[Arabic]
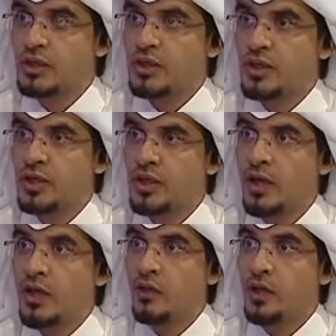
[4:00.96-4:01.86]
الصحيحة
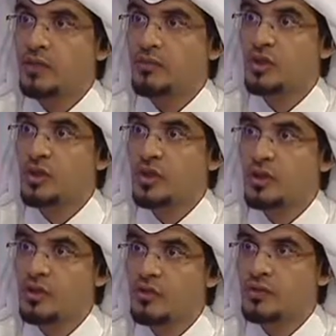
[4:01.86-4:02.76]
أو عدم
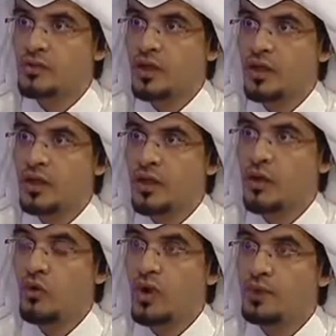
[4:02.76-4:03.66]
التثقيف الصحيح
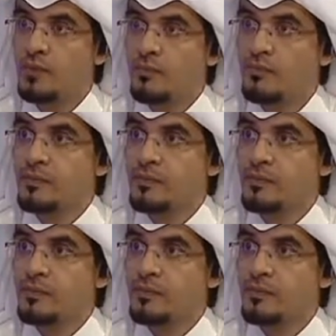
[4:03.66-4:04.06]
أو عدم